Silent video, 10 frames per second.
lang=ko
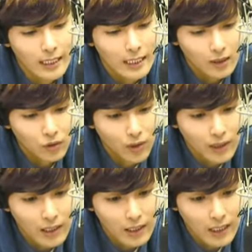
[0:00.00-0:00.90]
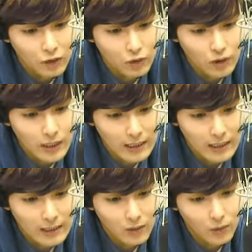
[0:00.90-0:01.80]
저에 대한 아주
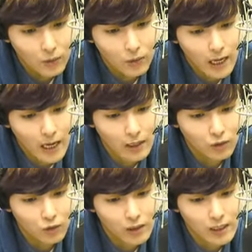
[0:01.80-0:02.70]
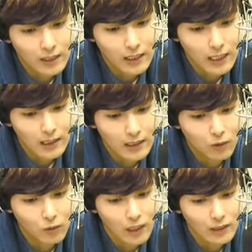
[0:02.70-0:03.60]
작은 것도 다 주위에 자랑을
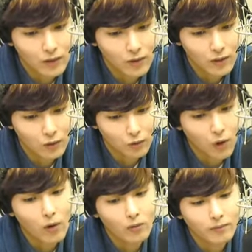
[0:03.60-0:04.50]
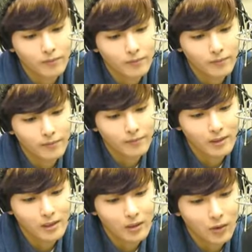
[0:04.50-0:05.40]
하고 다니셨다죠.
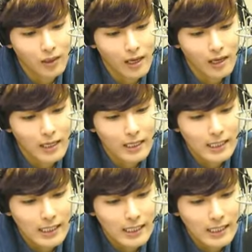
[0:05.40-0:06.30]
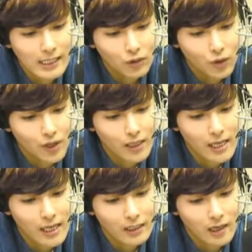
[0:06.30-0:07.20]
그렇게 저에
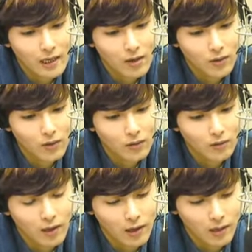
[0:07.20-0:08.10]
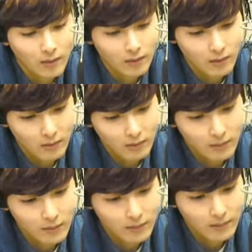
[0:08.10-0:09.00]
대한 기대가 컸었는데,
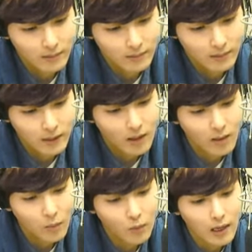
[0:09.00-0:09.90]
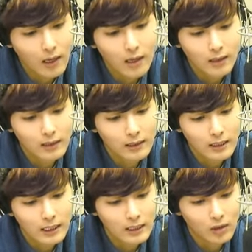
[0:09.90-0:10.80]
생각보다
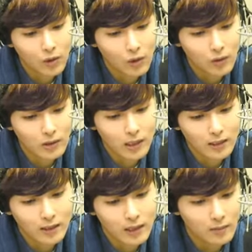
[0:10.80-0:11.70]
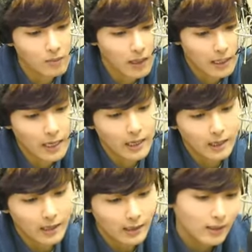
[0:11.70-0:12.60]
일찍 결혼을 한다는 말에
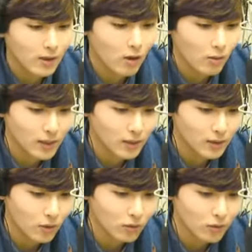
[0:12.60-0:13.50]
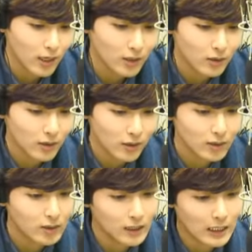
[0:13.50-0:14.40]
얼마나 서운해
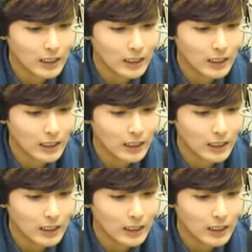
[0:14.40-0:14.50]
하셨을지